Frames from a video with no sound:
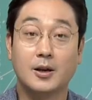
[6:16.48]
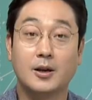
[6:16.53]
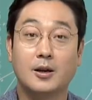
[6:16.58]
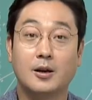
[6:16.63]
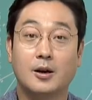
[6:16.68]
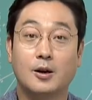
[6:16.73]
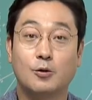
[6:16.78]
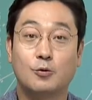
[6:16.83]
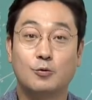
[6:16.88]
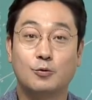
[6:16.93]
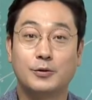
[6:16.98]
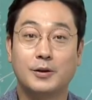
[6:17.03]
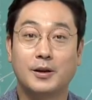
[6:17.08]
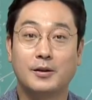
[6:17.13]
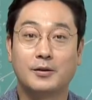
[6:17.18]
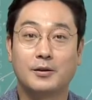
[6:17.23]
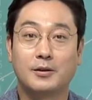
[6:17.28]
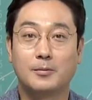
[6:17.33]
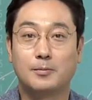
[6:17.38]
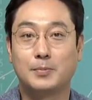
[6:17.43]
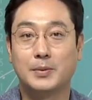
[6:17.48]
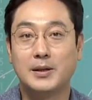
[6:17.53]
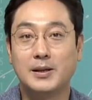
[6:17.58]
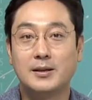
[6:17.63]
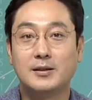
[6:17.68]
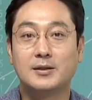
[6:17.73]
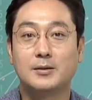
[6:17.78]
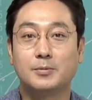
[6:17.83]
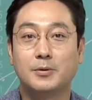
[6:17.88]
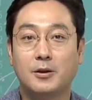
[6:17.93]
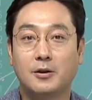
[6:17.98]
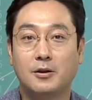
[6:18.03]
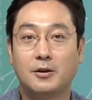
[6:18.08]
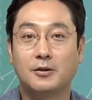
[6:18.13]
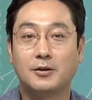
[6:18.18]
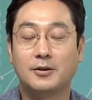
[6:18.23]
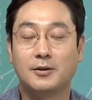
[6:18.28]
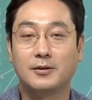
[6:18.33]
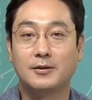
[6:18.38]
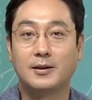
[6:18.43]
어, 국내에서는 비급여
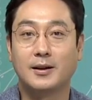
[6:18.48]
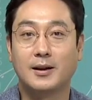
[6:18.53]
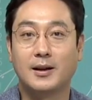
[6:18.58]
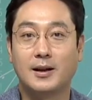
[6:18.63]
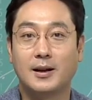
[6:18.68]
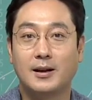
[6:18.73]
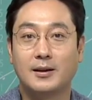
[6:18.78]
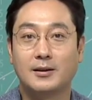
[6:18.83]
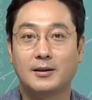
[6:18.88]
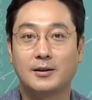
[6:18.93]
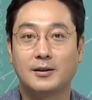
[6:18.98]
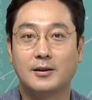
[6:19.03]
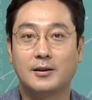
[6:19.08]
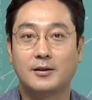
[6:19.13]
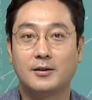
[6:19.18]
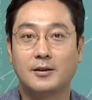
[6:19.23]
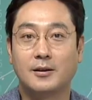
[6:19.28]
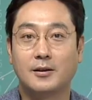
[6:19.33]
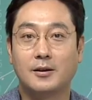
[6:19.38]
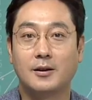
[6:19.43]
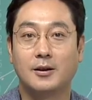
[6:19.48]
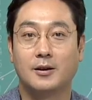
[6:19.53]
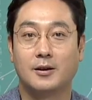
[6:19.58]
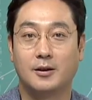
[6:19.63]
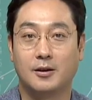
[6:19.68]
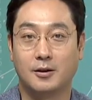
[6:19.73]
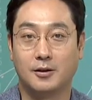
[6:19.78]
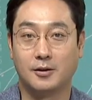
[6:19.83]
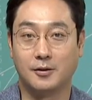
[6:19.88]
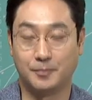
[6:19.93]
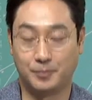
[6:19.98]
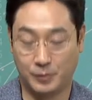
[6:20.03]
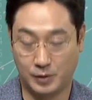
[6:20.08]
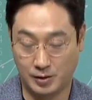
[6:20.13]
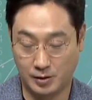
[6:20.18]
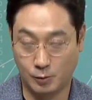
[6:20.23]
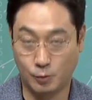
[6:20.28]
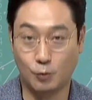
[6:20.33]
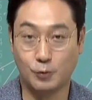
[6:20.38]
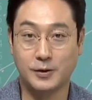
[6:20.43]
시장을 어,
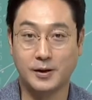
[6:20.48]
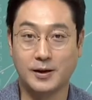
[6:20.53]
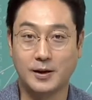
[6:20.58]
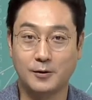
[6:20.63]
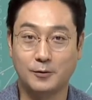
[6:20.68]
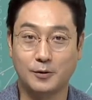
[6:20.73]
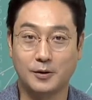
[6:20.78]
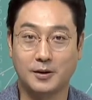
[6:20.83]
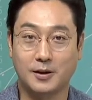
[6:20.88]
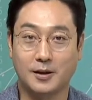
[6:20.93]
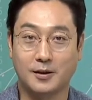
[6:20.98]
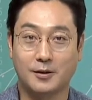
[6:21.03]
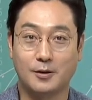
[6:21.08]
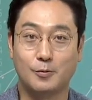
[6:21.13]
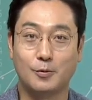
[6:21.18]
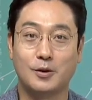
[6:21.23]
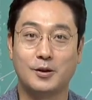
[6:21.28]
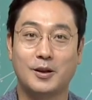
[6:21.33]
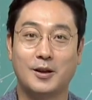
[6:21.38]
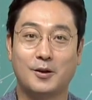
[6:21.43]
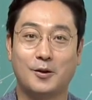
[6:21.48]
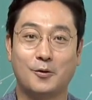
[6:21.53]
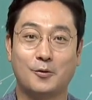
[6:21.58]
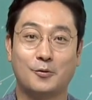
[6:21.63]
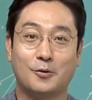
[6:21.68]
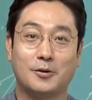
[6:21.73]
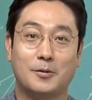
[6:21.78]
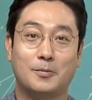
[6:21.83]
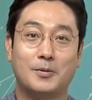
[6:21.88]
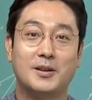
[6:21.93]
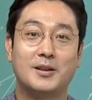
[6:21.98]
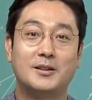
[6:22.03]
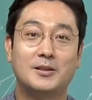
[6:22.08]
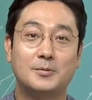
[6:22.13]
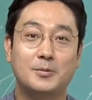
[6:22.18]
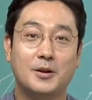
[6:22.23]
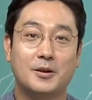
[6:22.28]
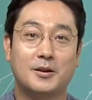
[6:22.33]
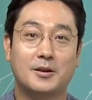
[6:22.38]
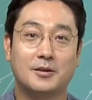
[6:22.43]
공략할 수 있다. 그러면 이게 결국 이제
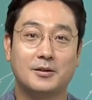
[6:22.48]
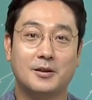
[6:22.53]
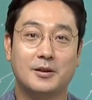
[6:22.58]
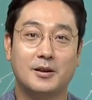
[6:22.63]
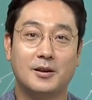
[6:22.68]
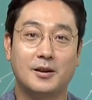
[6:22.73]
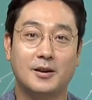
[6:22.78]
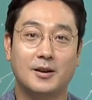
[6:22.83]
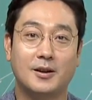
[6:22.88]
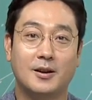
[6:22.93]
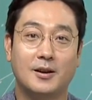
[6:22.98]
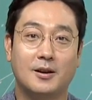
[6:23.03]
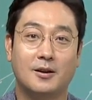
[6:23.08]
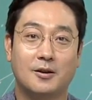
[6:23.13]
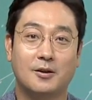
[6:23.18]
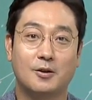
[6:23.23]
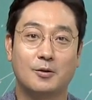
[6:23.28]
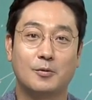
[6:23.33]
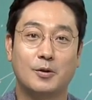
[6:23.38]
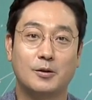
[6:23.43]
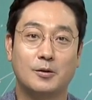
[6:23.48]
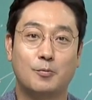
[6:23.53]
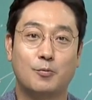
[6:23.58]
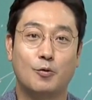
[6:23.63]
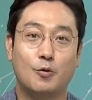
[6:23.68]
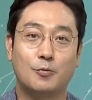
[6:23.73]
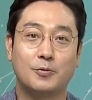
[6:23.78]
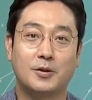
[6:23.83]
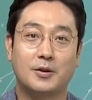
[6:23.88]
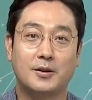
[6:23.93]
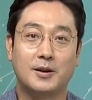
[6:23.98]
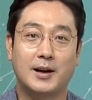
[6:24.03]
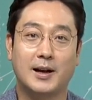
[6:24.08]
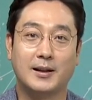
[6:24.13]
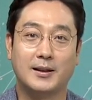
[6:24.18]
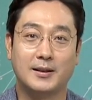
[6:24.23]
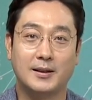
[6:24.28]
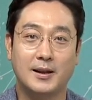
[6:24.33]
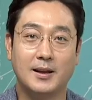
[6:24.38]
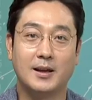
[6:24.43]
비급여라는 게 어, 그러면 이제 보험 처리가
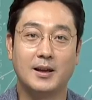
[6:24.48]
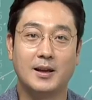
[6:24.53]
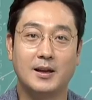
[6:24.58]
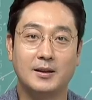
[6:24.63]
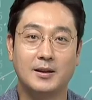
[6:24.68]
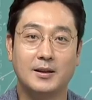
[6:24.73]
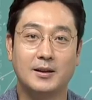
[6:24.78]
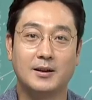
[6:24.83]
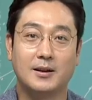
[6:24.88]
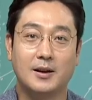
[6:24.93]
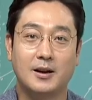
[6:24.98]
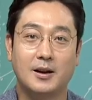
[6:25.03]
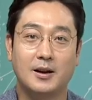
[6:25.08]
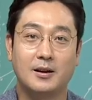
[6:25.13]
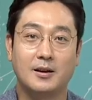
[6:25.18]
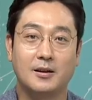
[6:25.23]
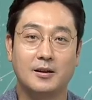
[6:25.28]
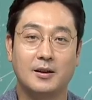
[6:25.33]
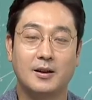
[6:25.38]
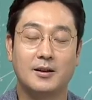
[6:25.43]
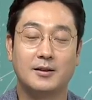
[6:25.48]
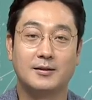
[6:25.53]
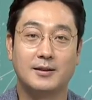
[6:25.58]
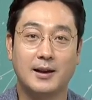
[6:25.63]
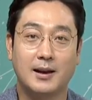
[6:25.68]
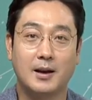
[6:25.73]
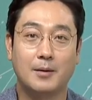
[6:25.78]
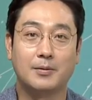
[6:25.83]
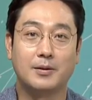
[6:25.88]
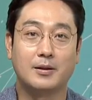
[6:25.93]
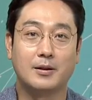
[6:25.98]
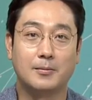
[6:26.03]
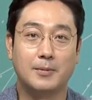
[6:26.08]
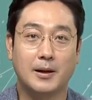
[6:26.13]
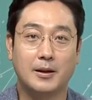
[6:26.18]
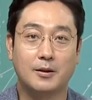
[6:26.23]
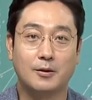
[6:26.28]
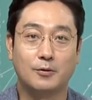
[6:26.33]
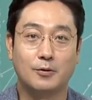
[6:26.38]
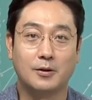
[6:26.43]
안 되니까 제값을
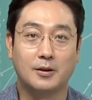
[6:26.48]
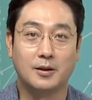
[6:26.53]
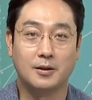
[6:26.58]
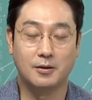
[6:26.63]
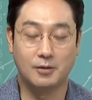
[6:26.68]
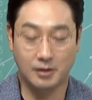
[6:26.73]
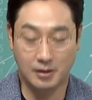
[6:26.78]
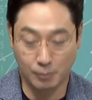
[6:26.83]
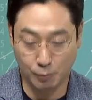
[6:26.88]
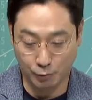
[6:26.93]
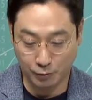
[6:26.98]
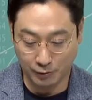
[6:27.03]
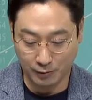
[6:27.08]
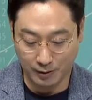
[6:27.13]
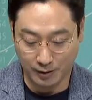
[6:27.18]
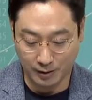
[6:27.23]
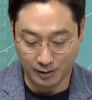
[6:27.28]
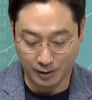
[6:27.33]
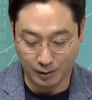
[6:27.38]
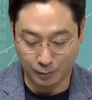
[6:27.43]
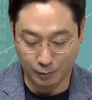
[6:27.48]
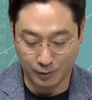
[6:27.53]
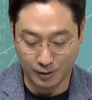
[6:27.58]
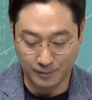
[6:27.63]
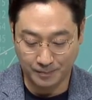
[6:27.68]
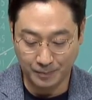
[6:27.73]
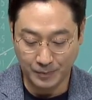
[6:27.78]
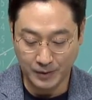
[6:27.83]
받을 수 있다. 이렇게 볼 수 있기 때문에